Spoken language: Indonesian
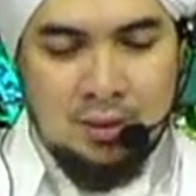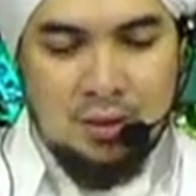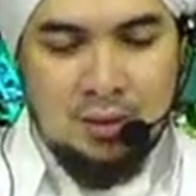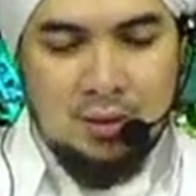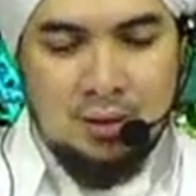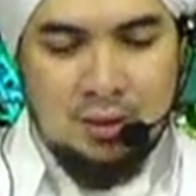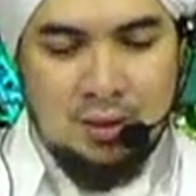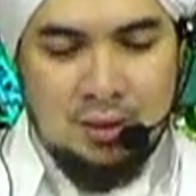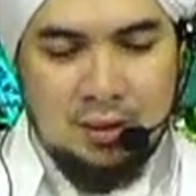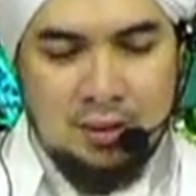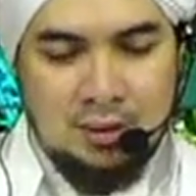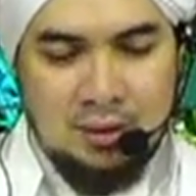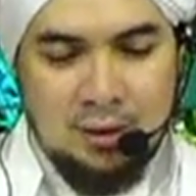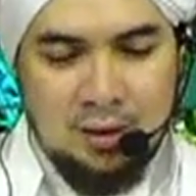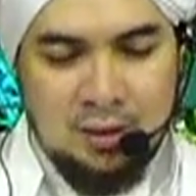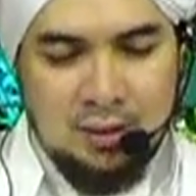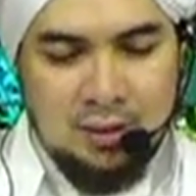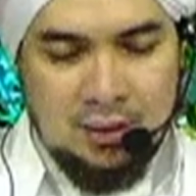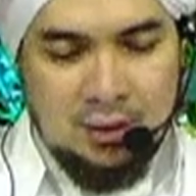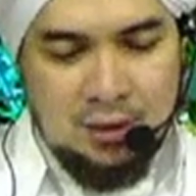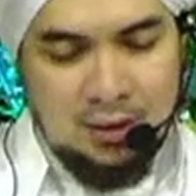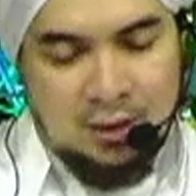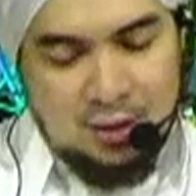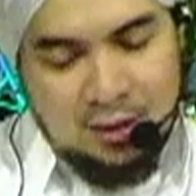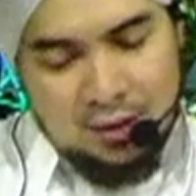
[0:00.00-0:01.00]
Eh, yang
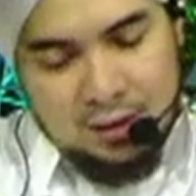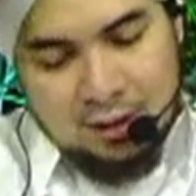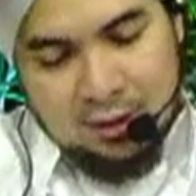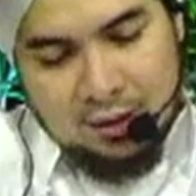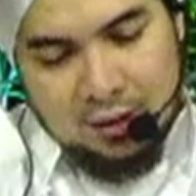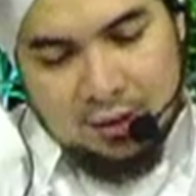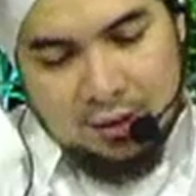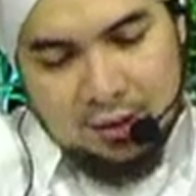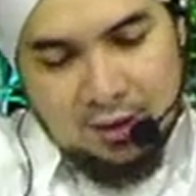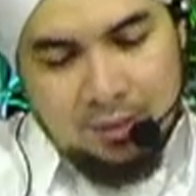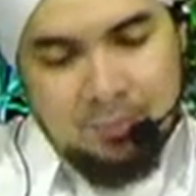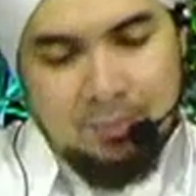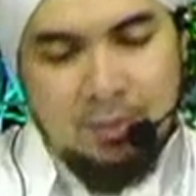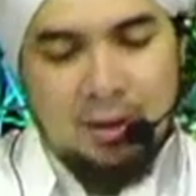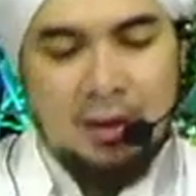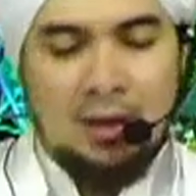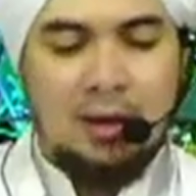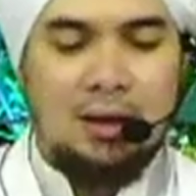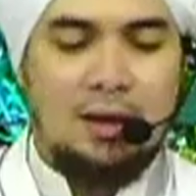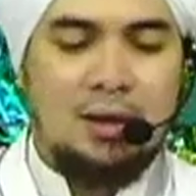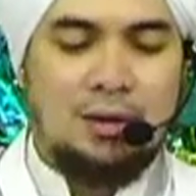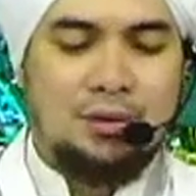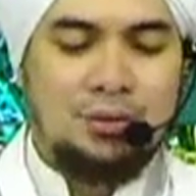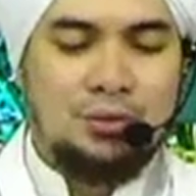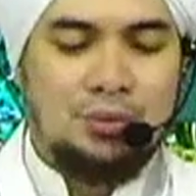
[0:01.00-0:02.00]
dililitkan di
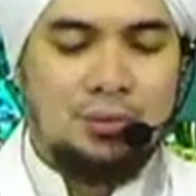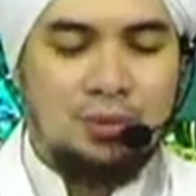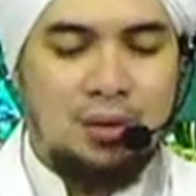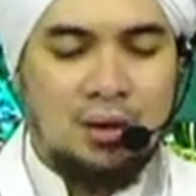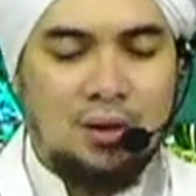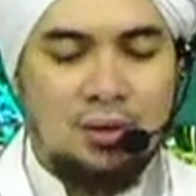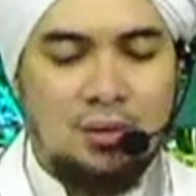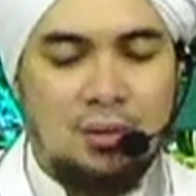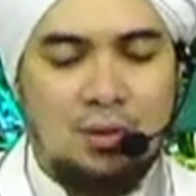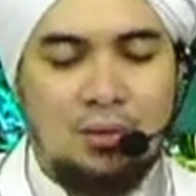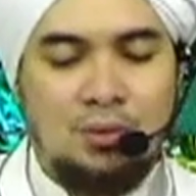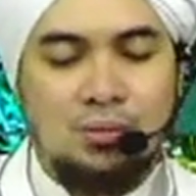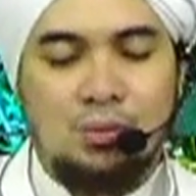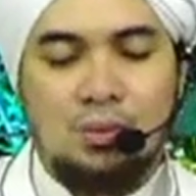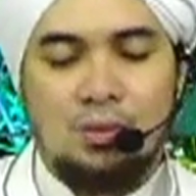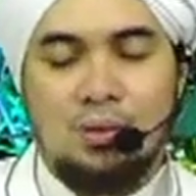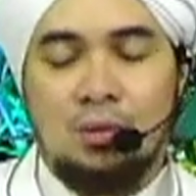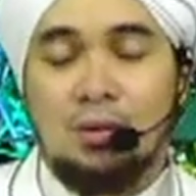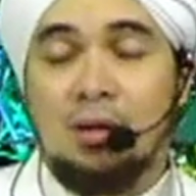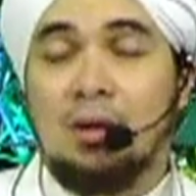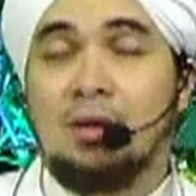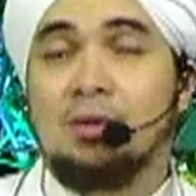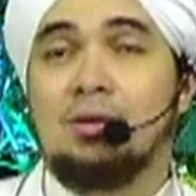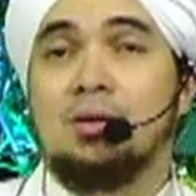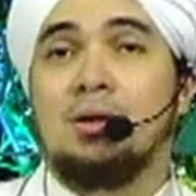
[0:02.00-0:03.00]
kepala sunnahnya
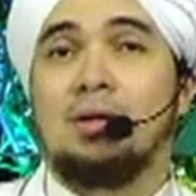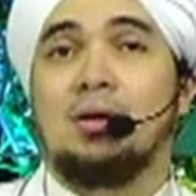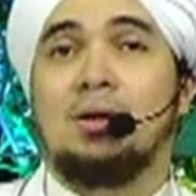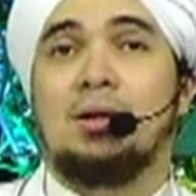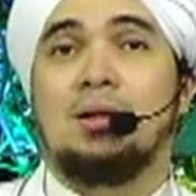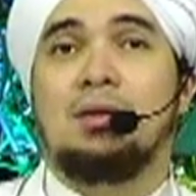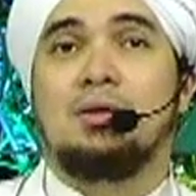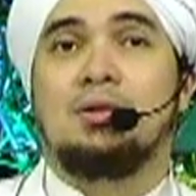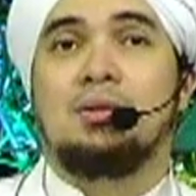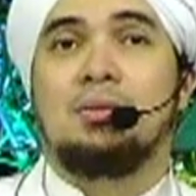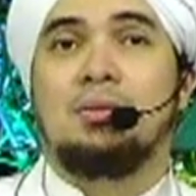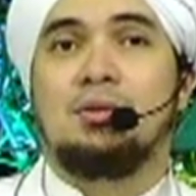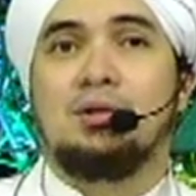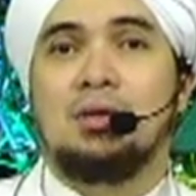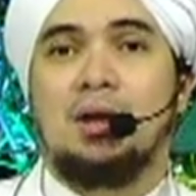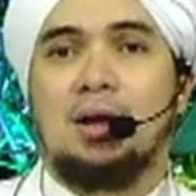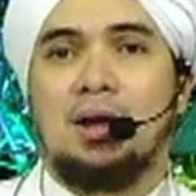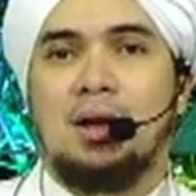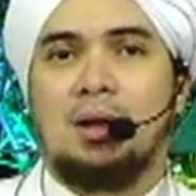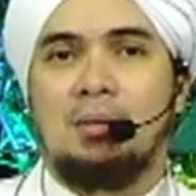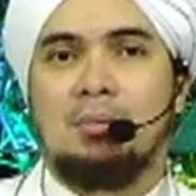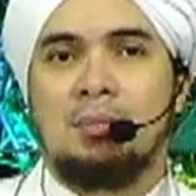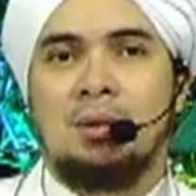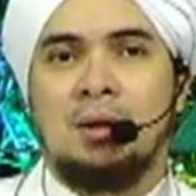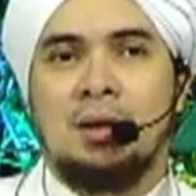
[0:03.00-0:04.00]
Rasulullah Sallallahu Alaihi
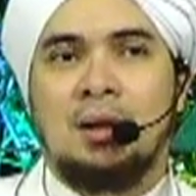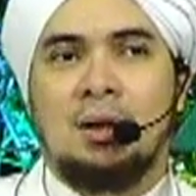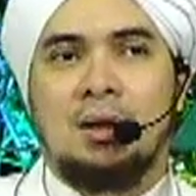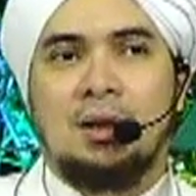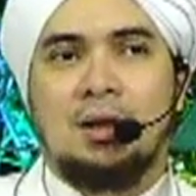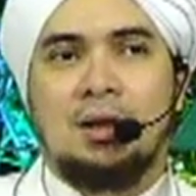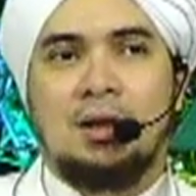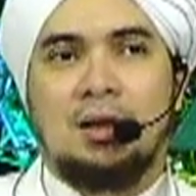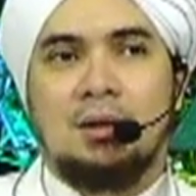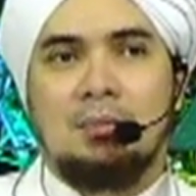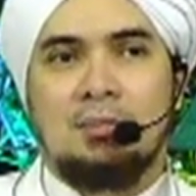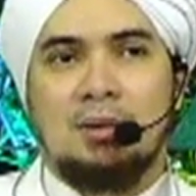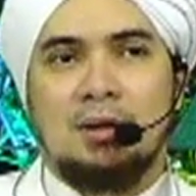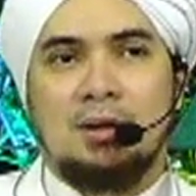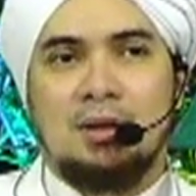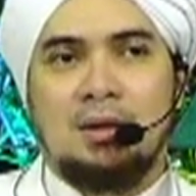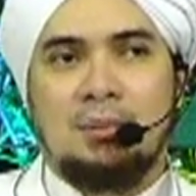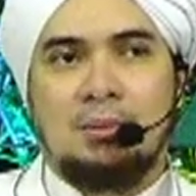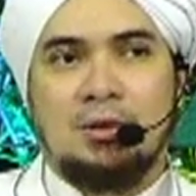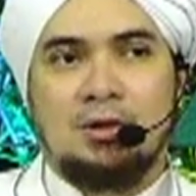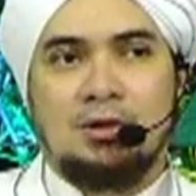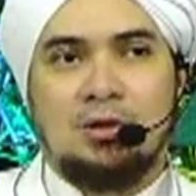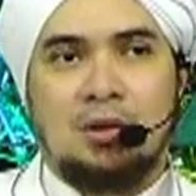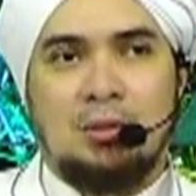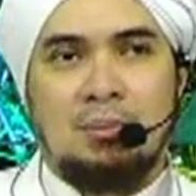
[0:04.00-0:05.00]
Wasallam dan
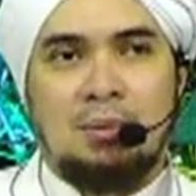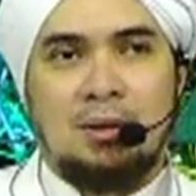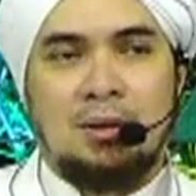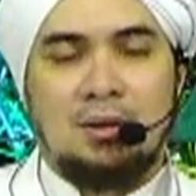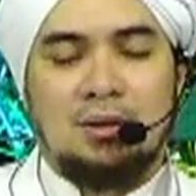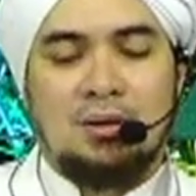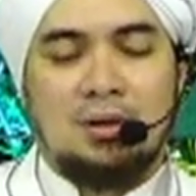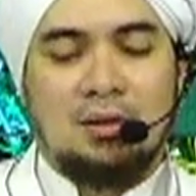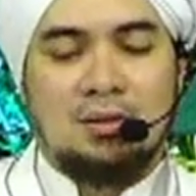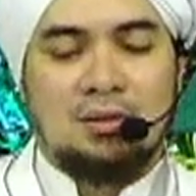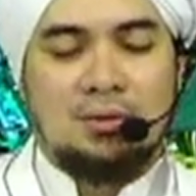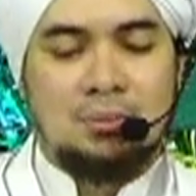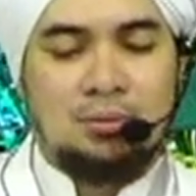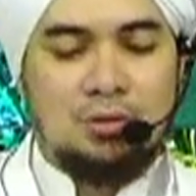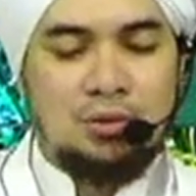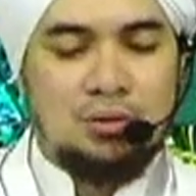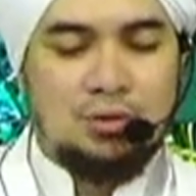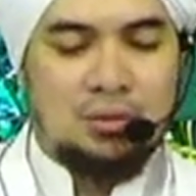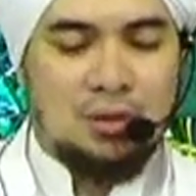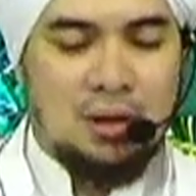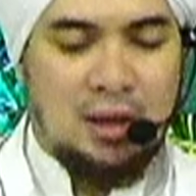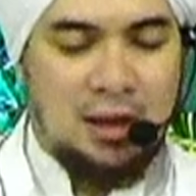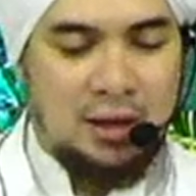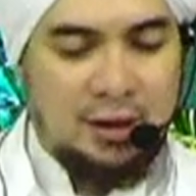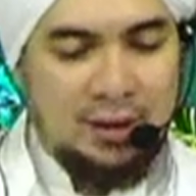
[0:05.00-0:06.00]
bersama sorban tersebut
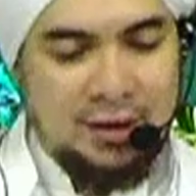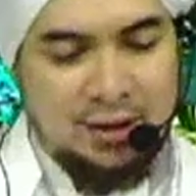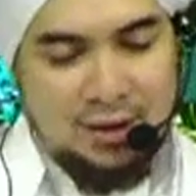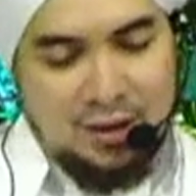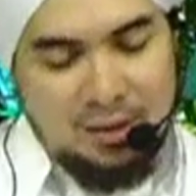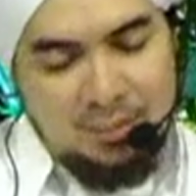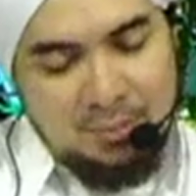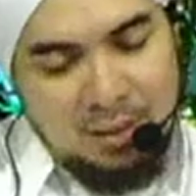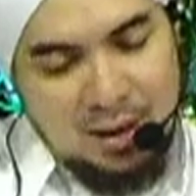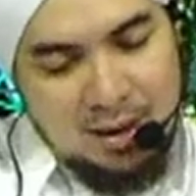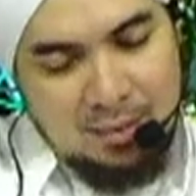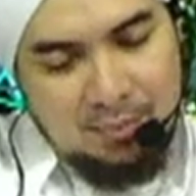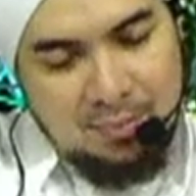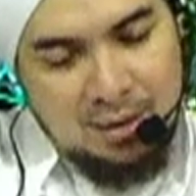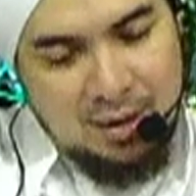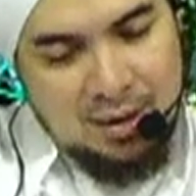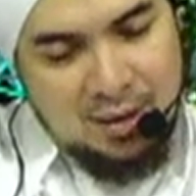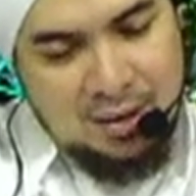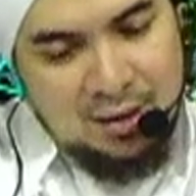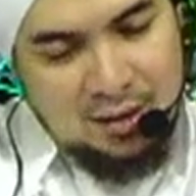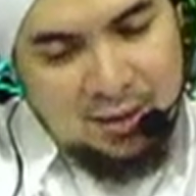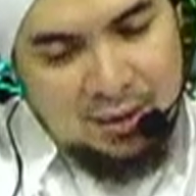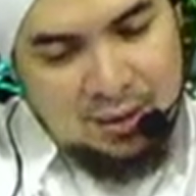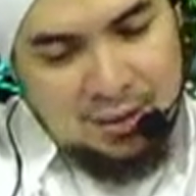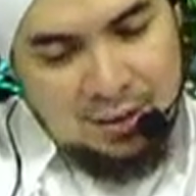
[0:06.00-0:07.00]
juga ada
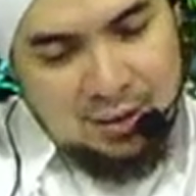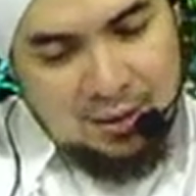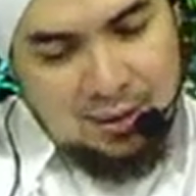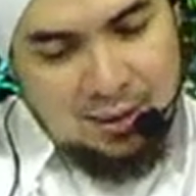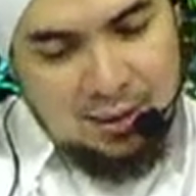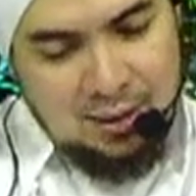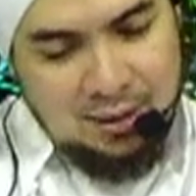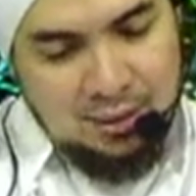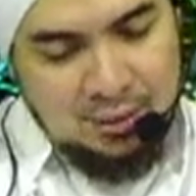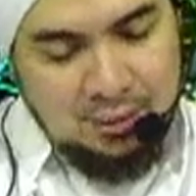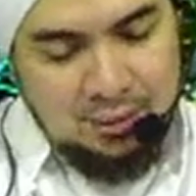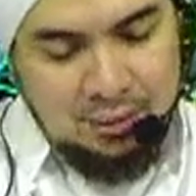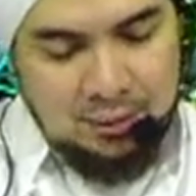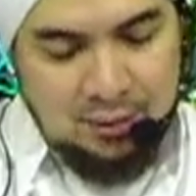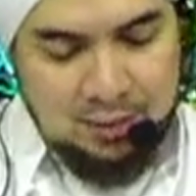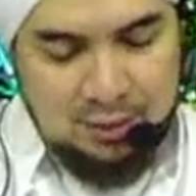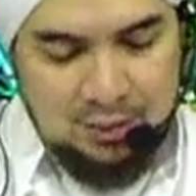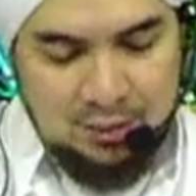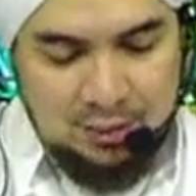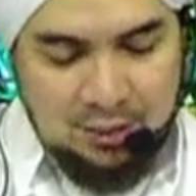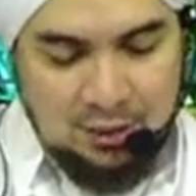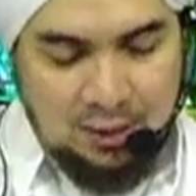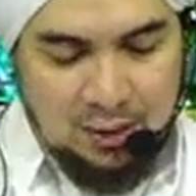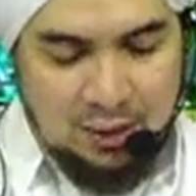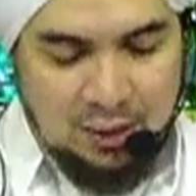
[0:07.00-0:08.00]
imamah
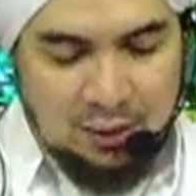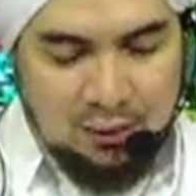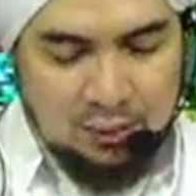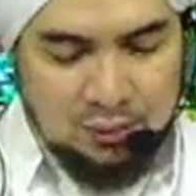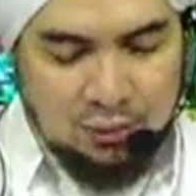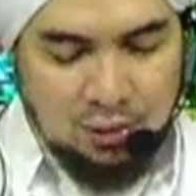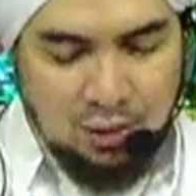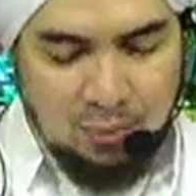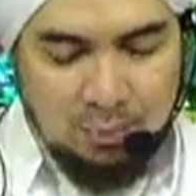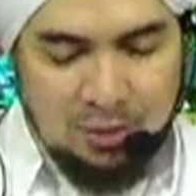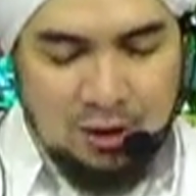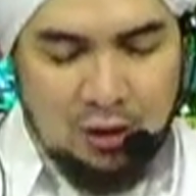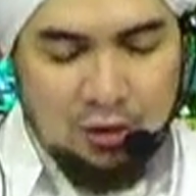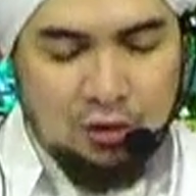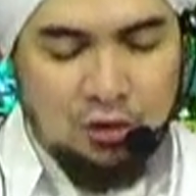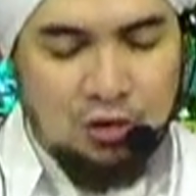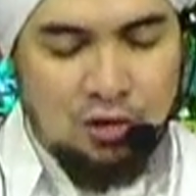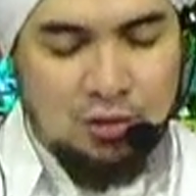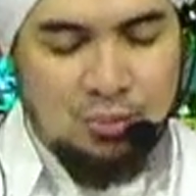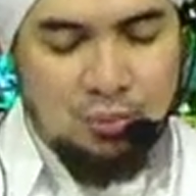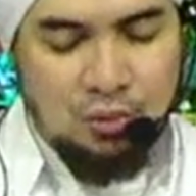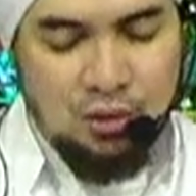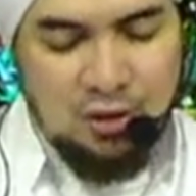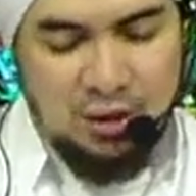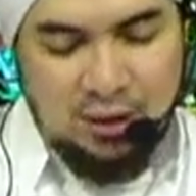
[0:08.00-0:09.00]
eh, yang ada sorban itu
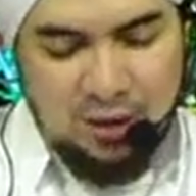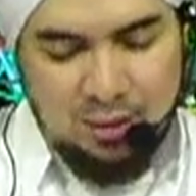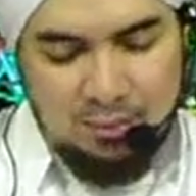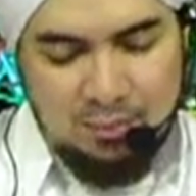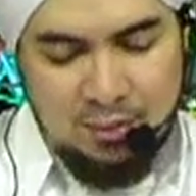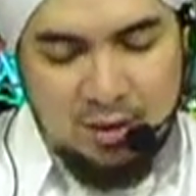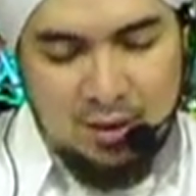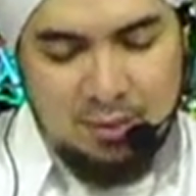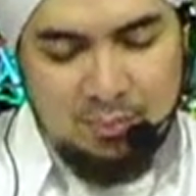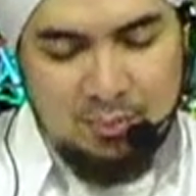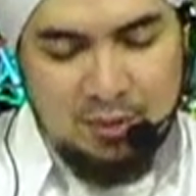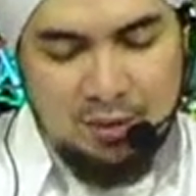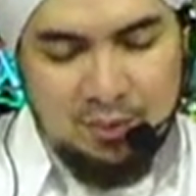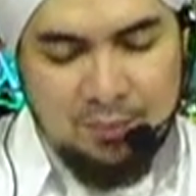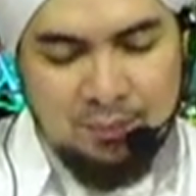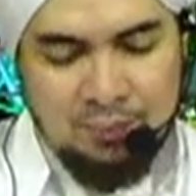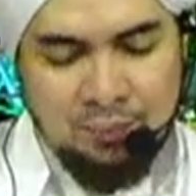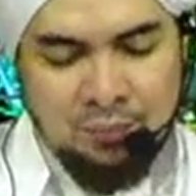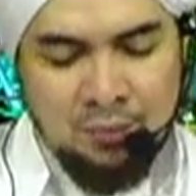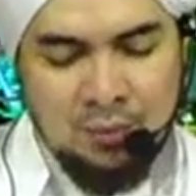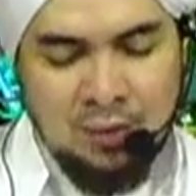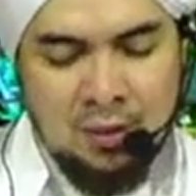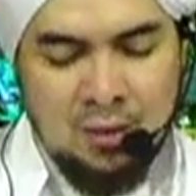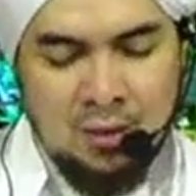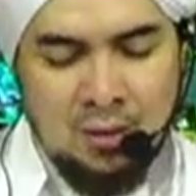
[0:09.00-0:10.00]
disebutnya imamah
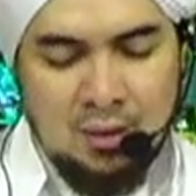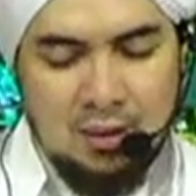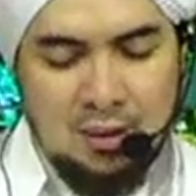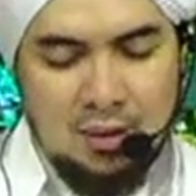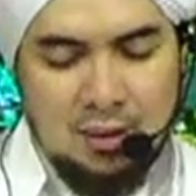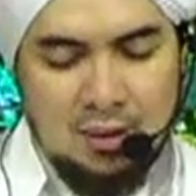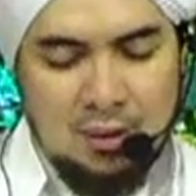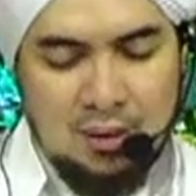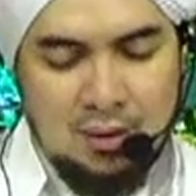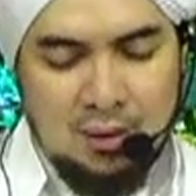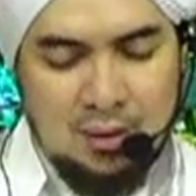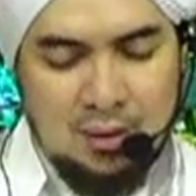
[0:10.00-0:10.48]
eh,